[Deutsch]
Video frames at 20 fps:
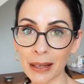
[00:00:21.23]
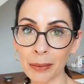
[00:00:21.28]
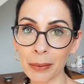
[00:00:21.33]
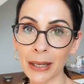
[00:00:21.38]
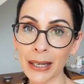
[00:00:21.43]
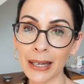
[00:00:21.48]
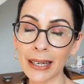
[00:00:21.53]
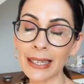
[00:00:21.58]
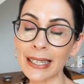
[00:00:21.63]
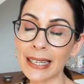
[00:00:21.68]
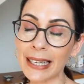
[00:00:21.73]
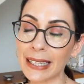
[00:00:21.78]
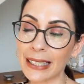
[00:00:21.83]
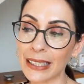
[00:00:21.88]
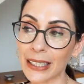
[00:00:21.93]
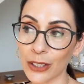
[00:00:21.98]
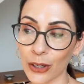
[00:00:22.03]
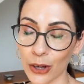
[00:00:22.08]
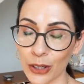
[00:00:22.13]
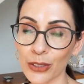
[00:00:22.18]
Aber
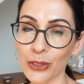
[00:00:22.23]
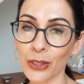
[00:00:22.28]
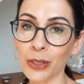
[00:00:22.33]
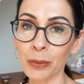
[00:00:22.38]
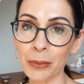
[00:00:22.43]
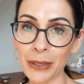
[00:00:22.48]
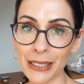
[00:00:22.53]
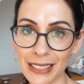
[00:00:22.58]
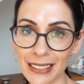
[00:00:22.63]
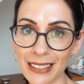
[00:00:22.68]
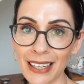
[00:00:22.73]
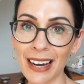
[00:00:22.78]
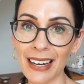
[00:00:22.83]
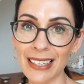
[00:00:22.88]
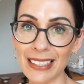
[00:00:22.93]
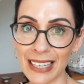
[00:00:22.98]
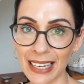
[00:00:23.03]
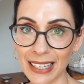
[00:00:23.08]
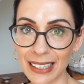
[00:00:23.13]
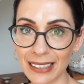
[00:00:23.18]
ihr könnt es euch mit
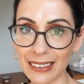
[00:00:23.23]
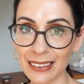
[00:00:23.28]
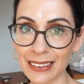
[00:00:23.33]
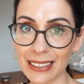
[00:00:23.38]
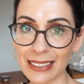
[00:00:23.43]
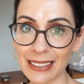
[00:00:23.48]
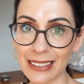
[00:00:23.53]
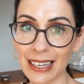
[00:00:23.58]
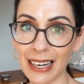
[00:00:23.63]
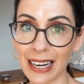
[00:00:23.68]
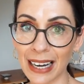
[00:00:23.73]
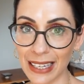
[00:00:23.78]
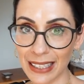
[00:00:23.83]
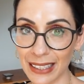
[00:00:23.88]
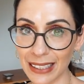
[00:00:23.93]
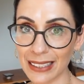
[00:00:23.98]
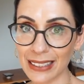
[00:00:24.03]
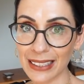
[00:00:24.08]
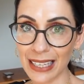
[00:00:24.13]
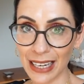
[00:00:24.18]
Sicherheit denken, dass da
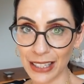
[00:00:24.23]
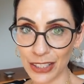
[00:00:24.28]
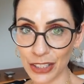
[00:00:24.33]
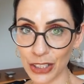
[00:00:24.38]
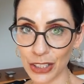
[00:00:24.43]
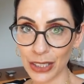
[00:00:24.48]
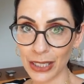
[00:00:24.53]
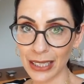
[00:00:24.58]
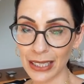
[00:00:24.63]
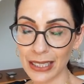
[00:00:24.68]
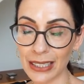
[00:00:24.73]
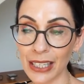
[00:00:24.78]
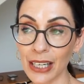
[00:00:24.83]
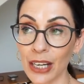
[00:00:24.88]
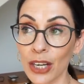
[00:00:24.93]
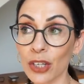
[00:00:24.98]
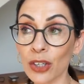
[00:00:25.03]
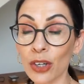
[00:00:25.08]
einiges ansteht.